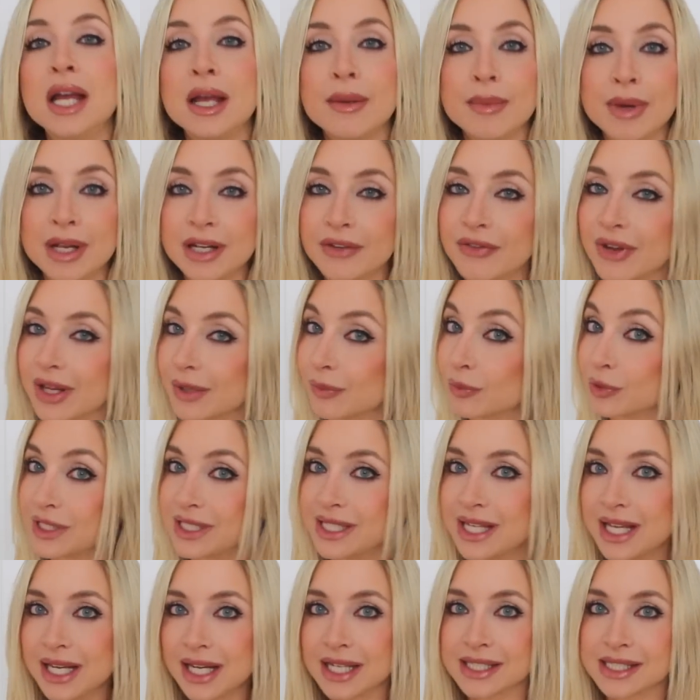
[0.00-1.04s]
Im Endeffekt muss
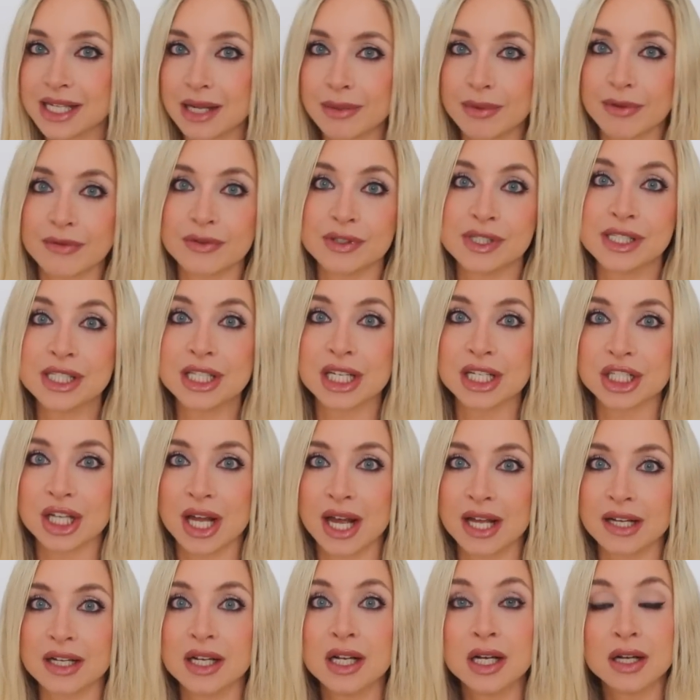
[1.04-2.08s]
jeder selber für sich
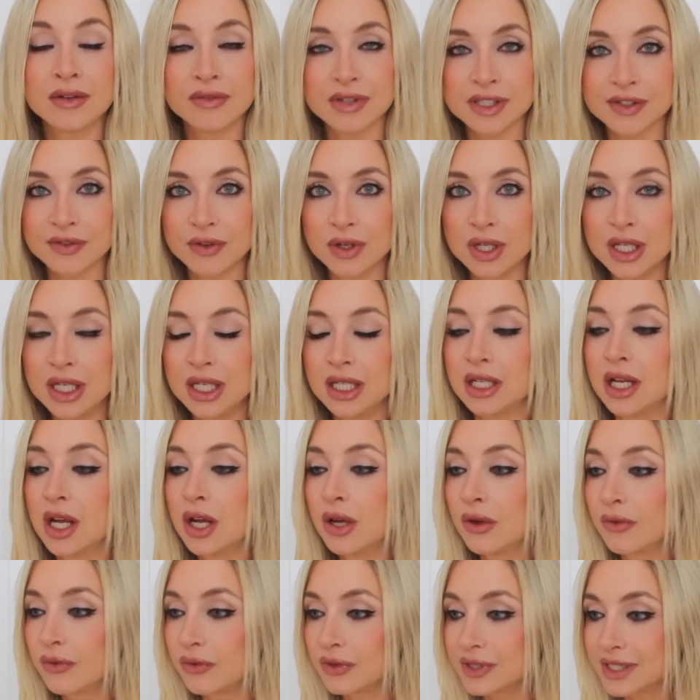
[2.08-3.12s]
entscheiden, was für ihn,
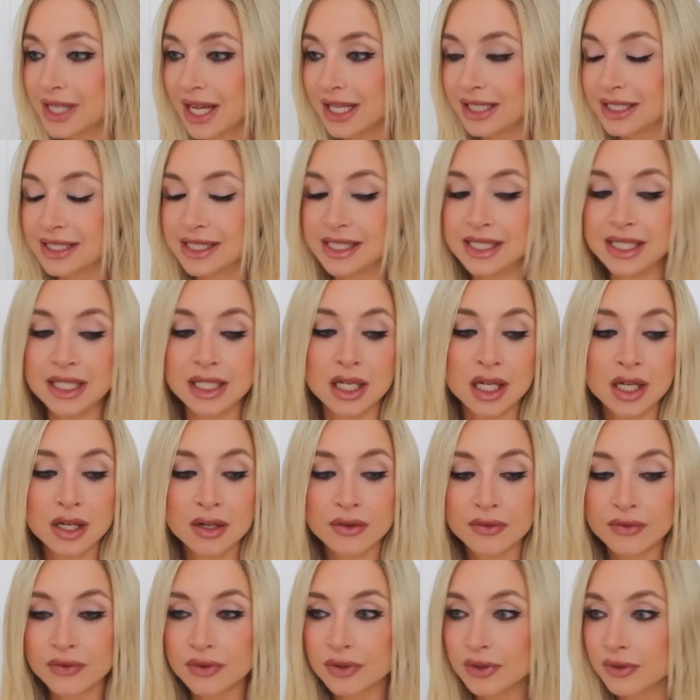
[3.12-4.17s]
für sein Ziel,
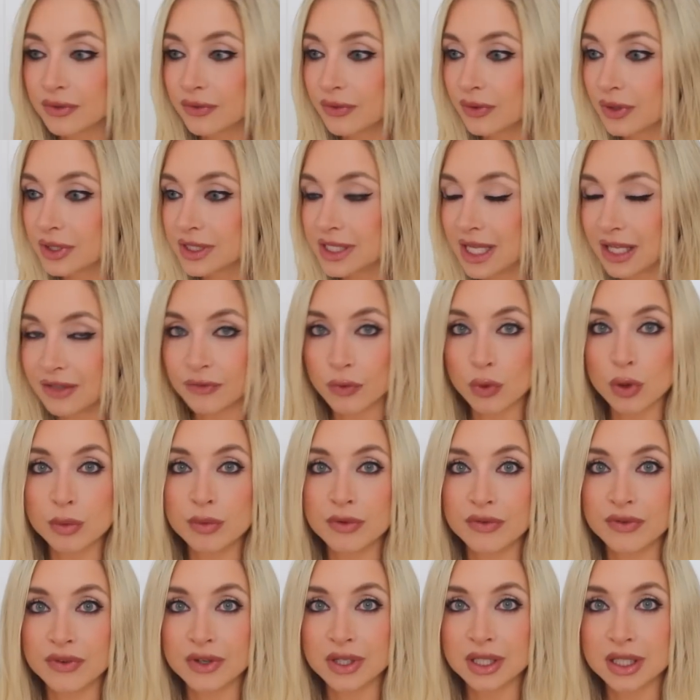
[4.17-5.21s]
für, für sein
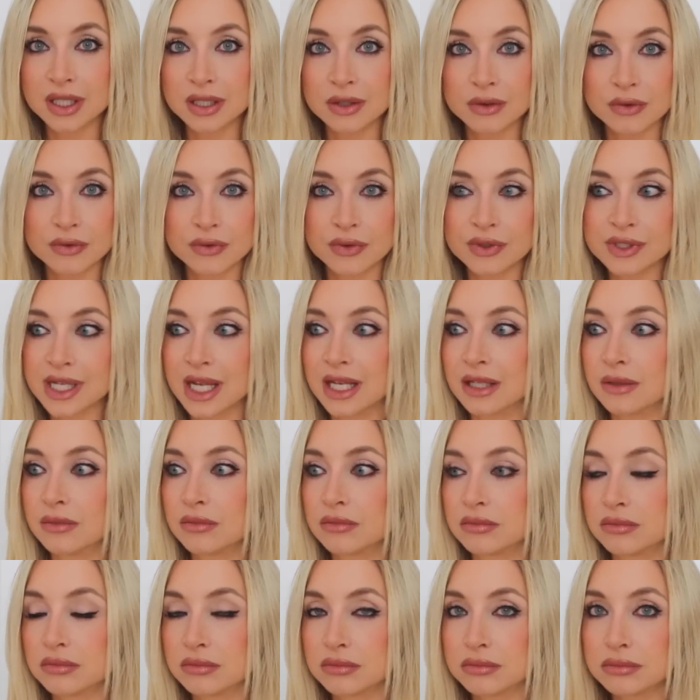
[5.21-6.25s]
Wohlbefinden und für
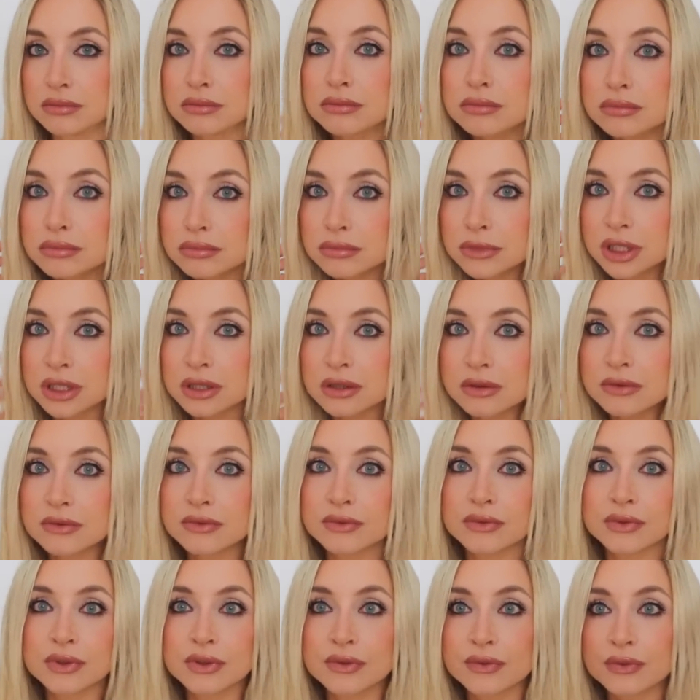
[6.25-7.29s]
seinen, ne,
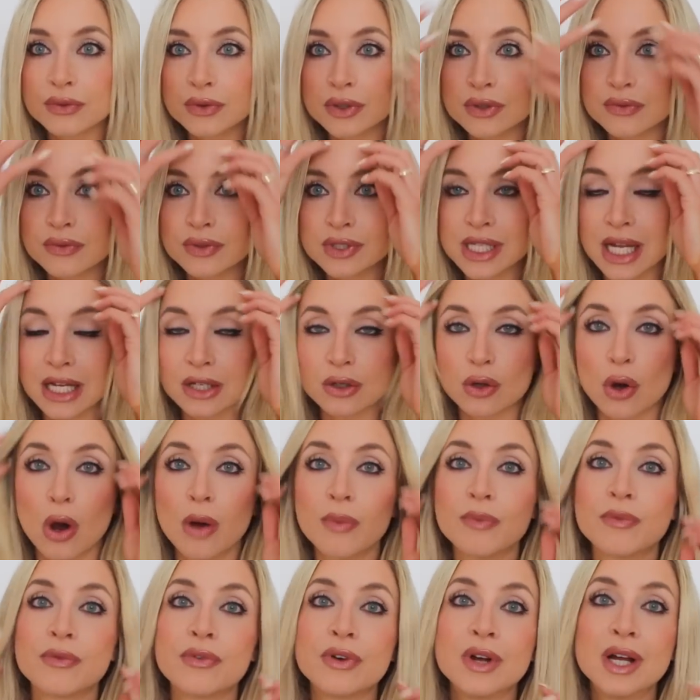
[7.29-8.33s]
für, für, für seinen
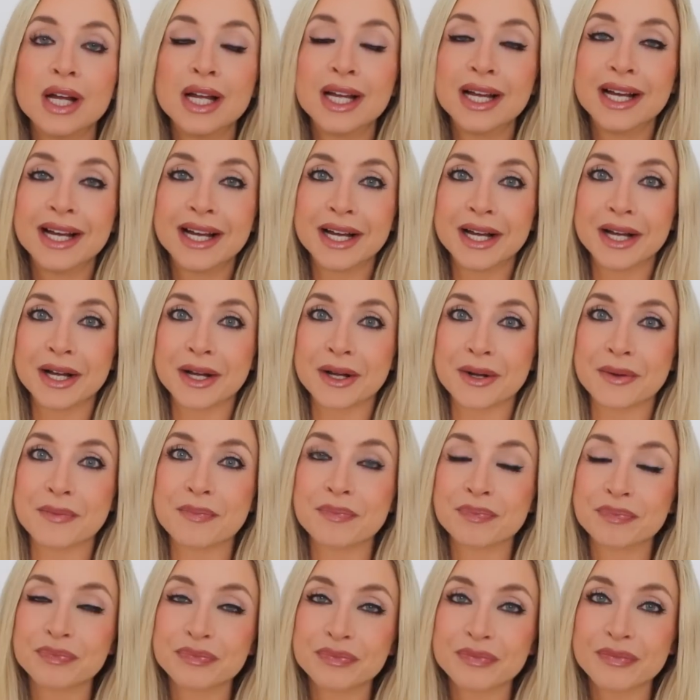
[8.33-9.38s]
Kopf, äh,
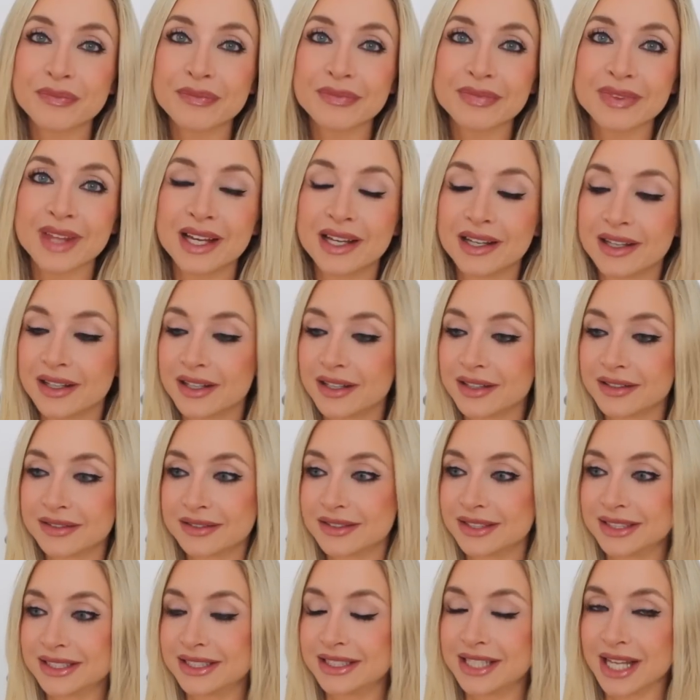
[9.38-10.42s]
äh,
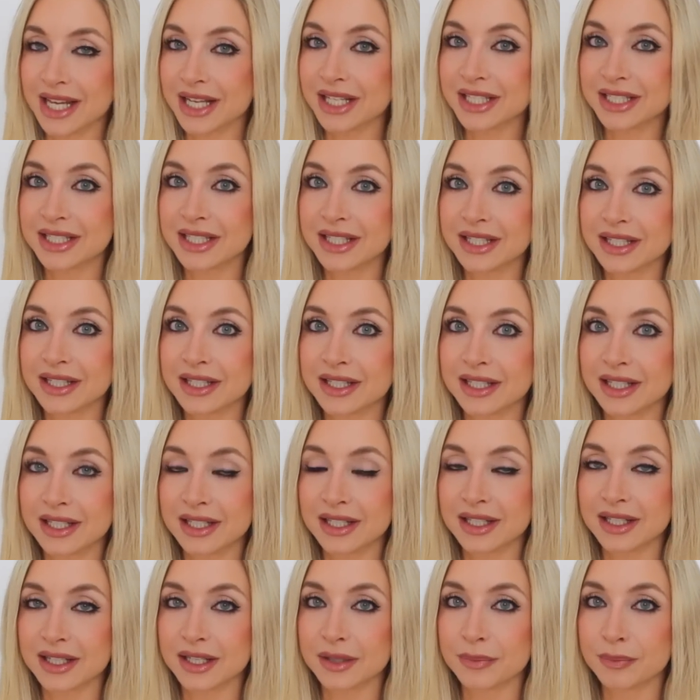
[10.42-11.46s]
der richtige,
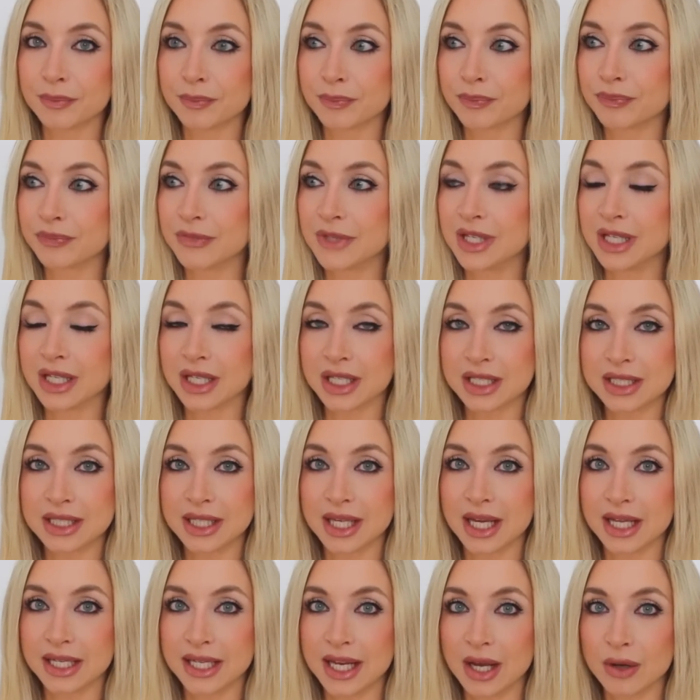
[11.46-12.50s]
ähm, die
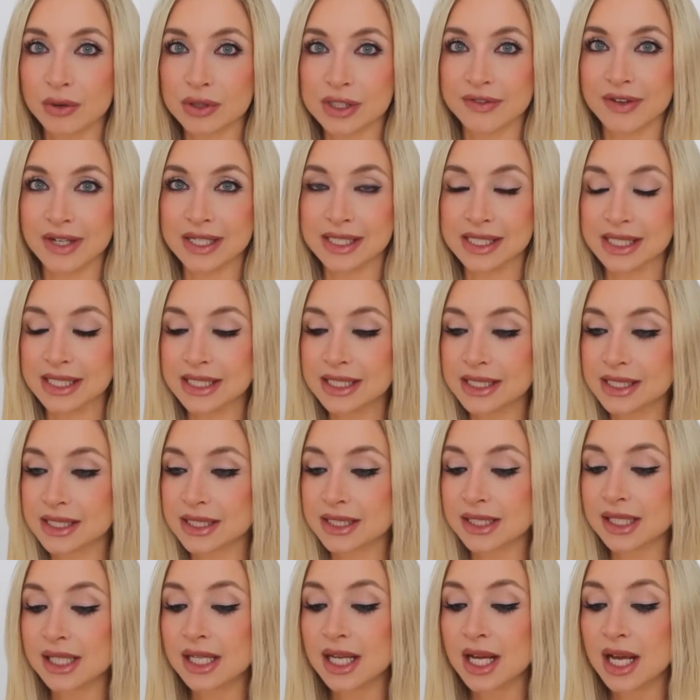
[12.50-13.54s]
richtige Ernährungsweise
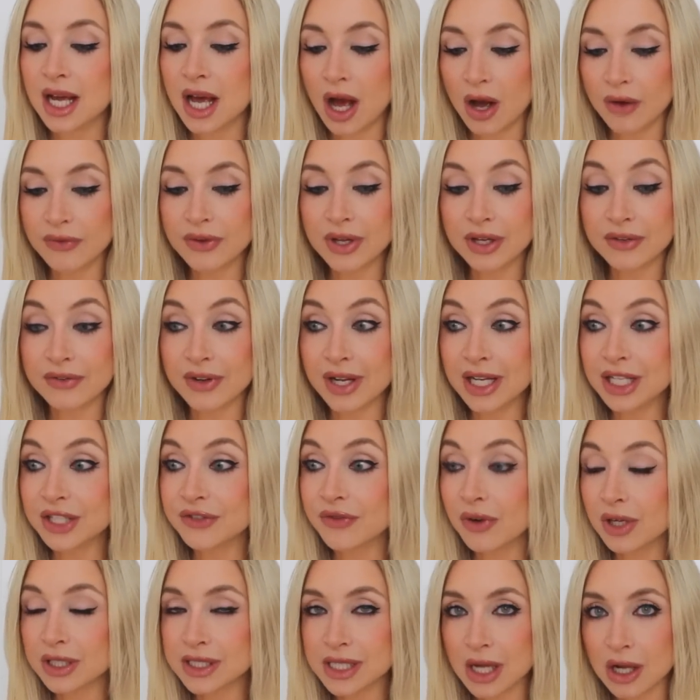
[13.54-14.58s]
ist. Auf jeden Fall,
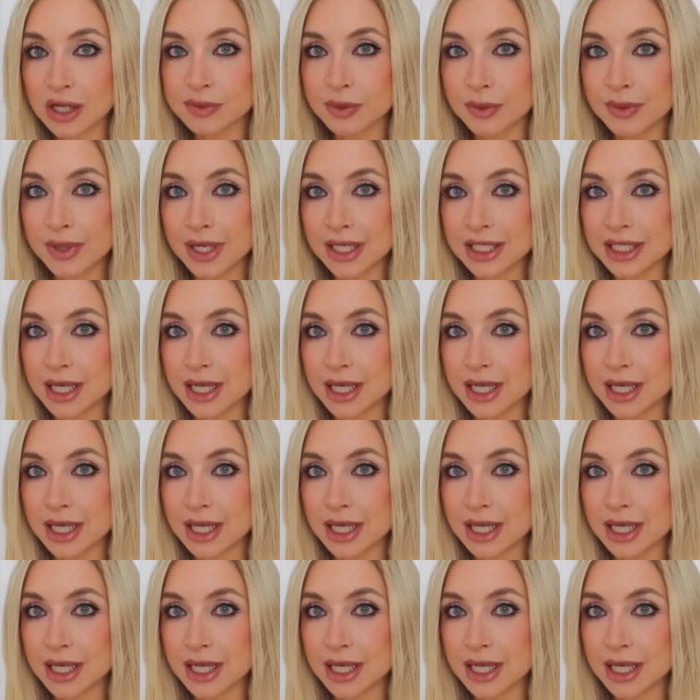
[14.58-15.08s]
ich wollte es ausprobieren,